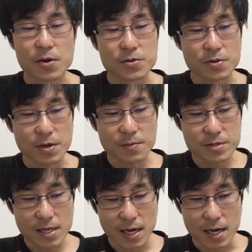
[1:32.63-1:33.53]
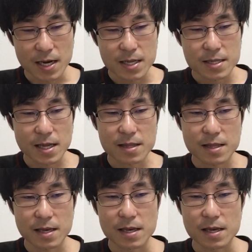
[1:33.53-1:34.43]
それもさだっ
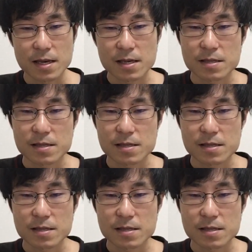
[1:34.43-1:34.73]
て